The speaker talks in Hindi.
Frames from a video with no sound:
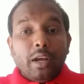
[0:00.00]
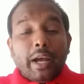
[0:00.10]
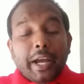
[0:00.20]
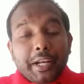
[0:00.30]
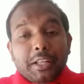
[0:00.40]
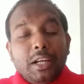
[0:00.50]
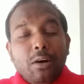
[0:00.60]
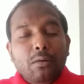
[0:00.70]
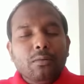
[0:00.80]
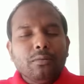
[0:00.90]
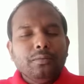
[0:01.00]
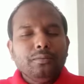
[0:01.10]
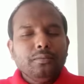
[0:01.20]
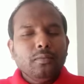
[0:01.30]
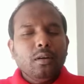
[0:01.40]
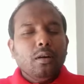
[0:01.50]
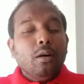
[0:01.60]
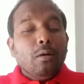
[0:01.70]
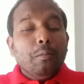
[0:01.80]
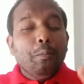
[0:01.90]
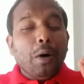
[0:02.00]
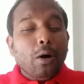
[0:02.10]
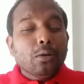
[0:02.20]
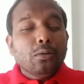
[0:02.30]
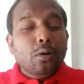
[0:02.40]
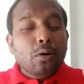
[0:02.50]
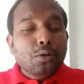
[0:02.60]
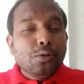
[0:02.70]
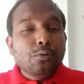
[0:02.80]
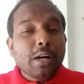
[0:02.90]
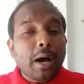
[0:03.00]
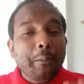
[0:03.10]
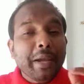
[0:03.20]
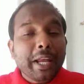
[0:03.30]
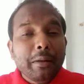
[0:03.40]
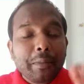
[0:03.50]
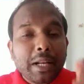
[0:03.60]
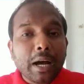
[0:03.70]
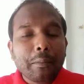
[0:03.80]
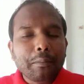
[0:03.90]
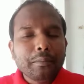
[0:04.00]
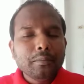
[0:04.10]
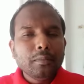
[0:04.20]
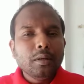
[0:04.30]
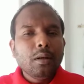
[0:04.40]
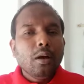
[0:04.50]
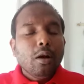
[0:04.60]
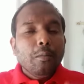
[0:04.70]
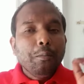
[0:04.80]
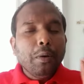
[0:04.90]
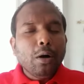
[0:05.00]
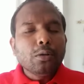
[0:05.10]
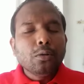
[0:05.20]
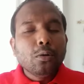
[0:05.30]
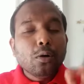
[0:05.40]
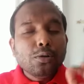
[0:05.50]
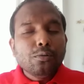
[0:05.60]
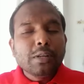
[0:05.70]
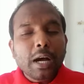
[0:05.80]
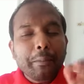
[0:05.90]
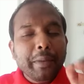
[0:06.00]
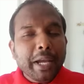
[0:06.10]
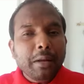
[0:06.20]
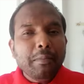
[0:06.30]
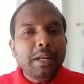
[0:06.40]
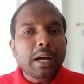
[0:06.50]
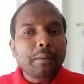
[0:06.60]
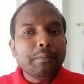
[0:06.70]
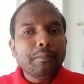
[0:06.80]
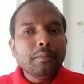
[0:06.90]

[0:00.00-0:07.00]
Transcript: ए नेताओं बहुत हो चुका मेल मिलाप बहुत हो चुका मेल मिलाप